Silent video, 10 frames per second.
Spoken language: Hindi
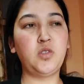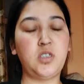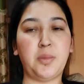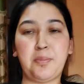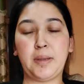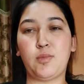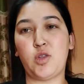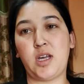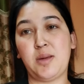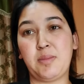चप्पल
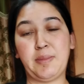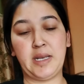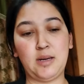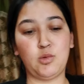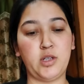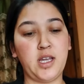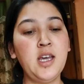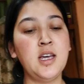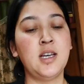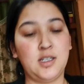बोलते हैं कभी पनिंग बोलते हैं
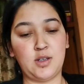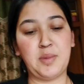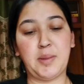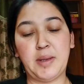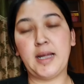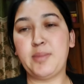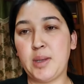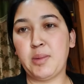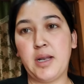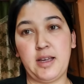तो अपना अपना अपनी
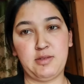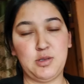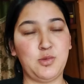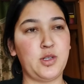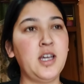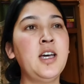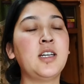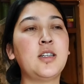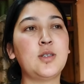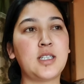अपनी लैंग्वेज बोलते हैं
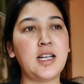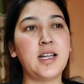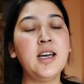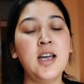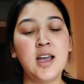तो उसके लिए